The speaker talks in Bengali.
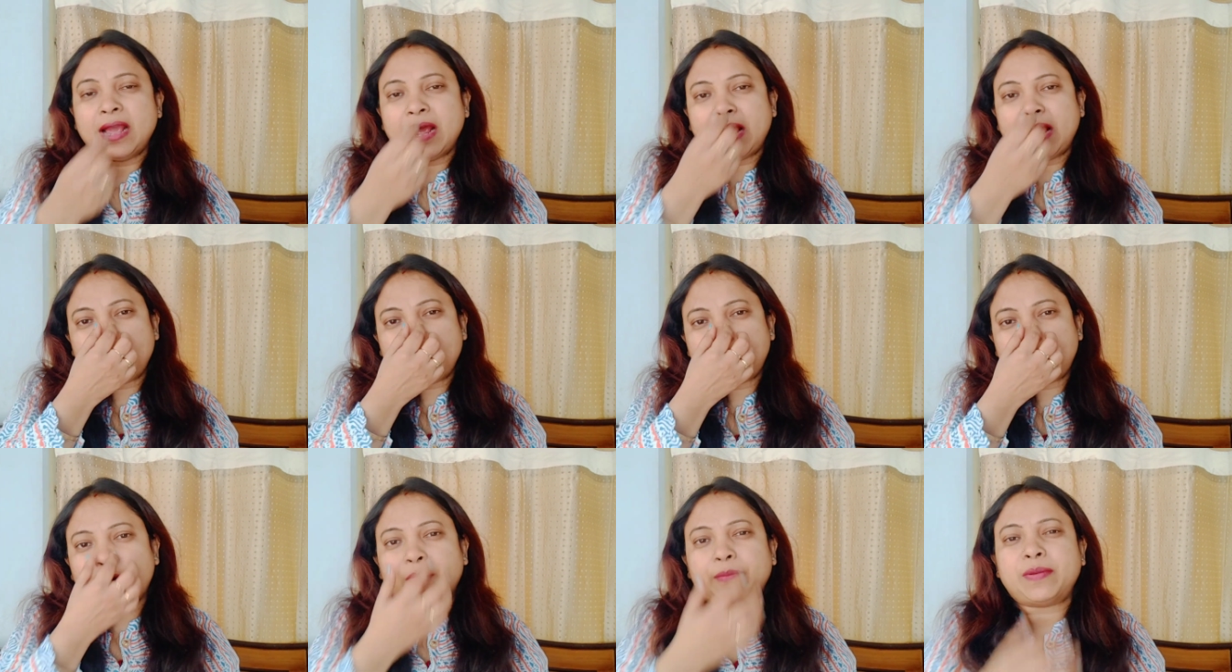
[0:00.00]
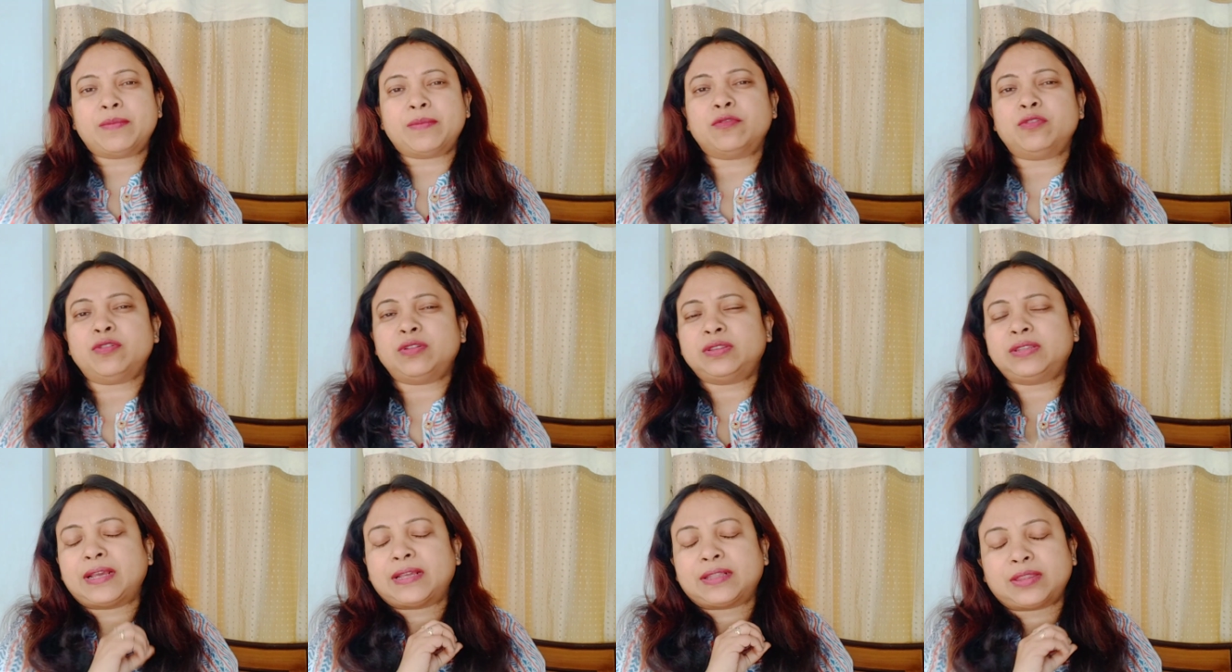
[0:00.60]
এই প্রবলেমগুলো
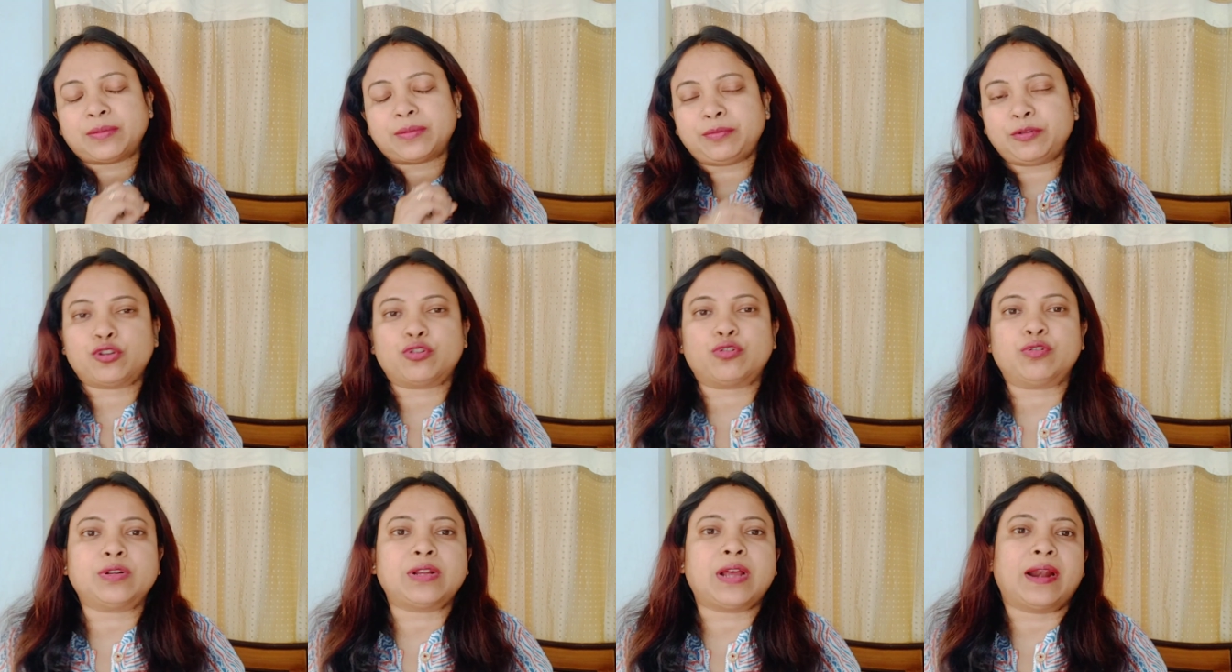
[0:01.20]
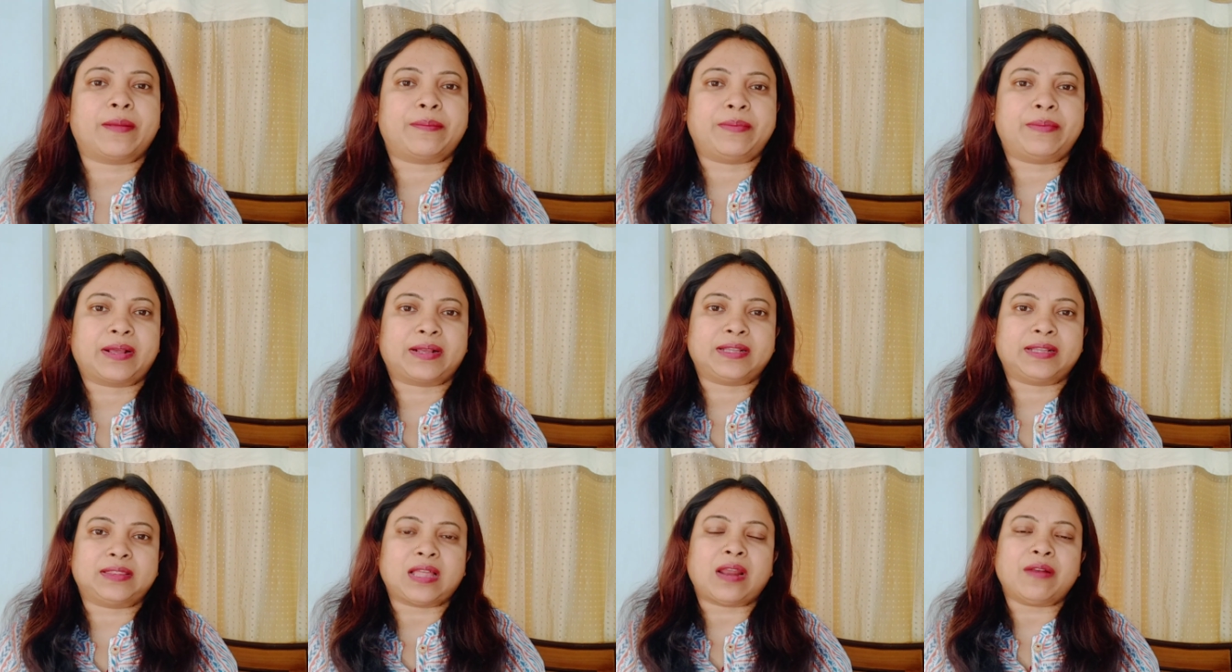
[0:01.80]
দেখতে ভীষণ খারাপ
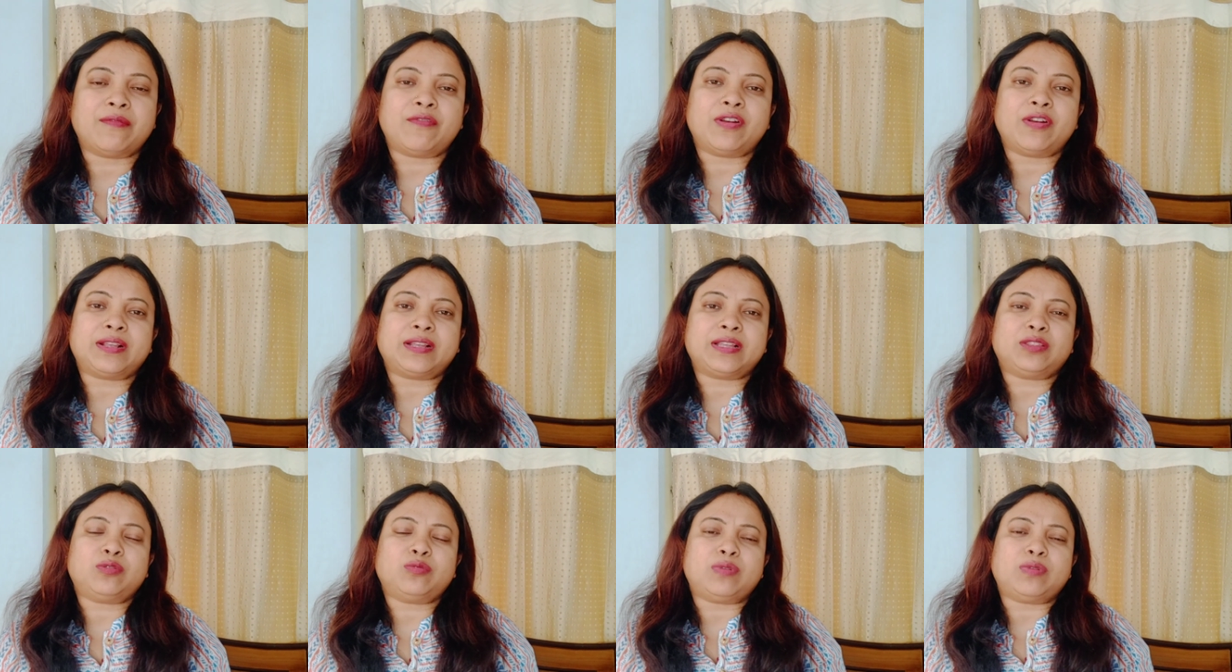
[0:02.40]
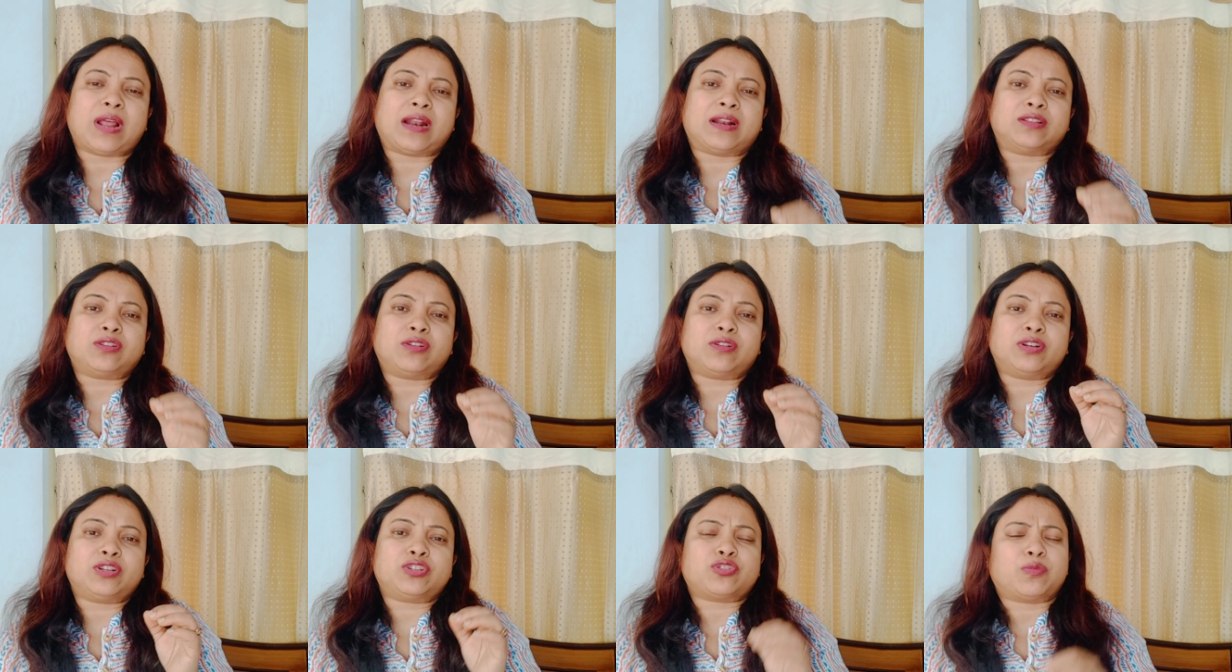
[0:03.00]
লাগে তার ফলে কিন্তু নানা
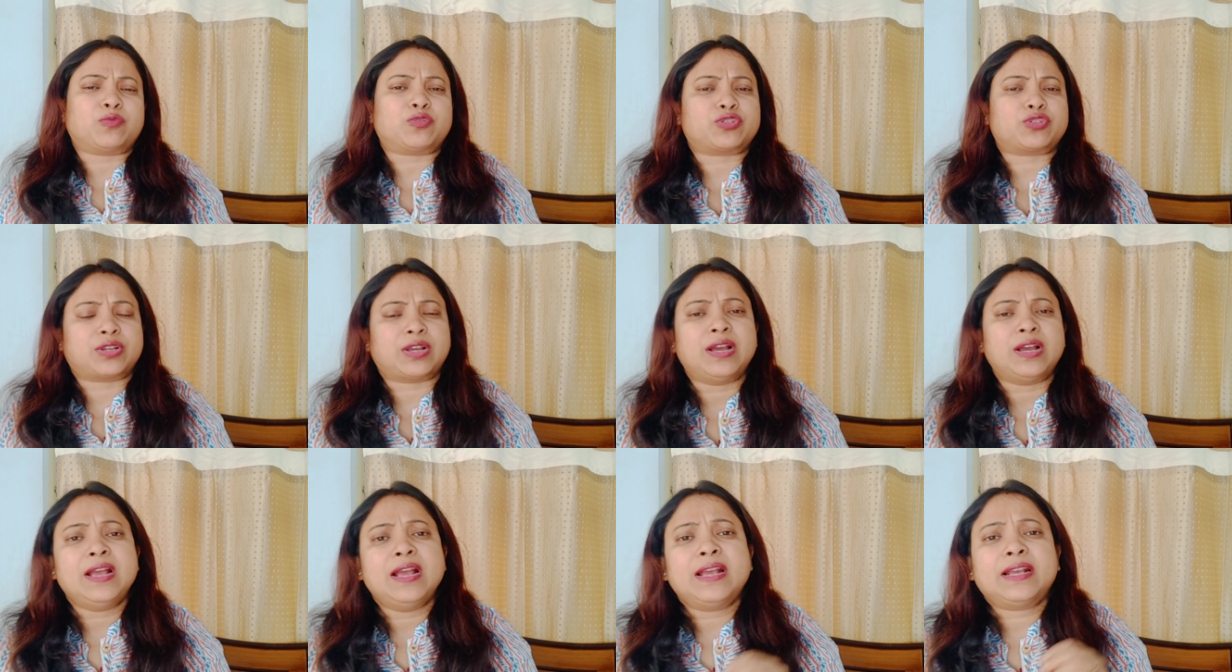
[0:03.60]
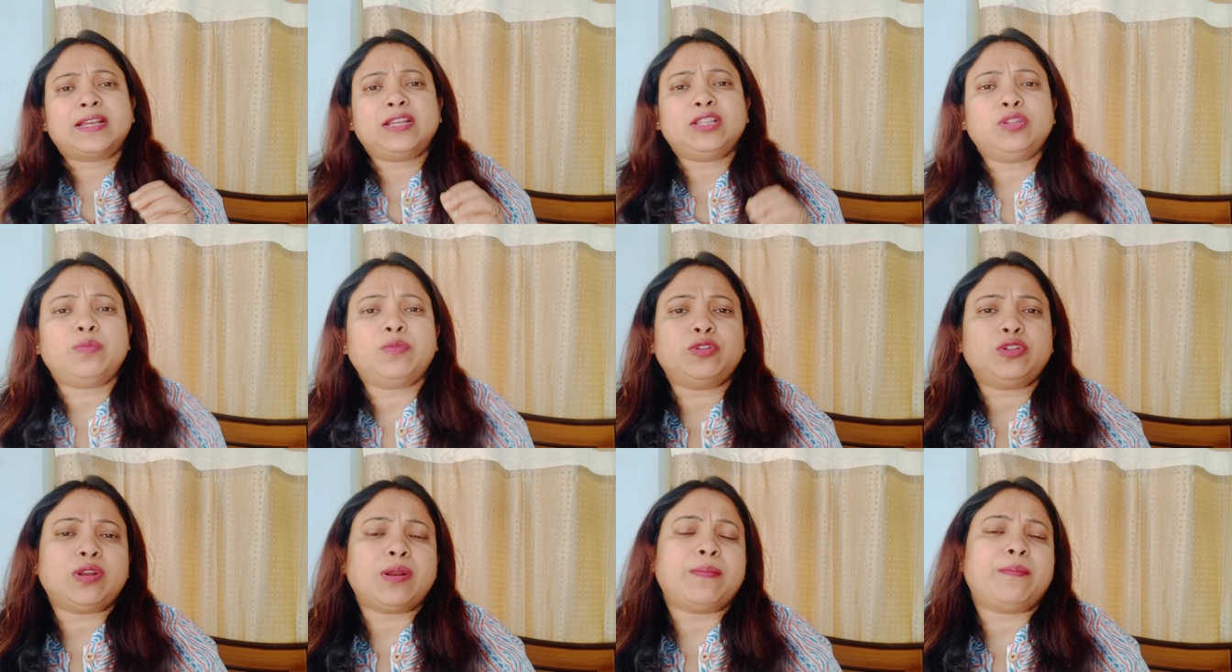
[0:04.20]
ধরনের সমস্যা কিন্তু
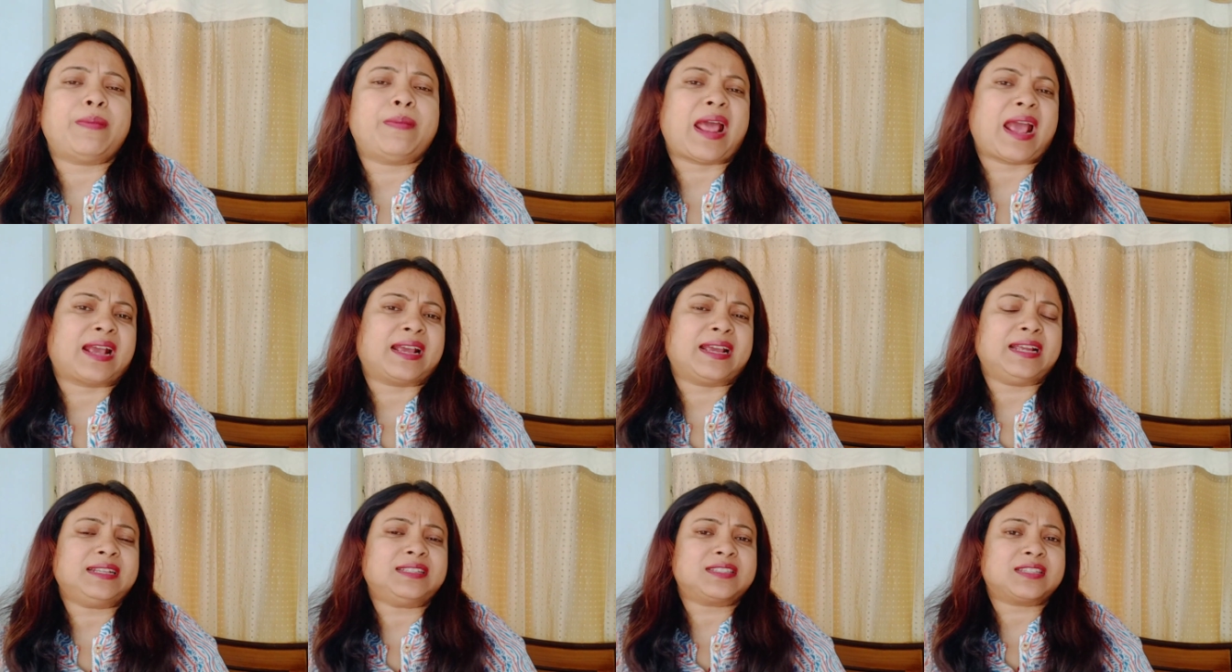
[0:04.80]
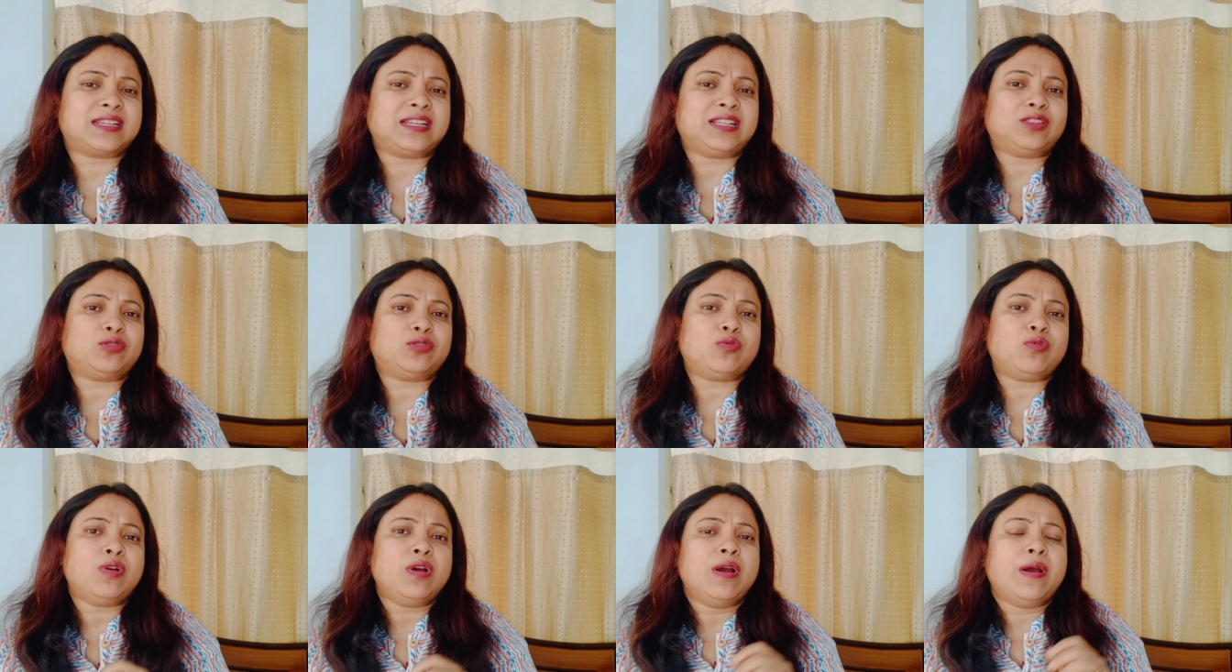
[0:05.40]
বন্ধুরা ব্ল্যাক হেডস কিন্তু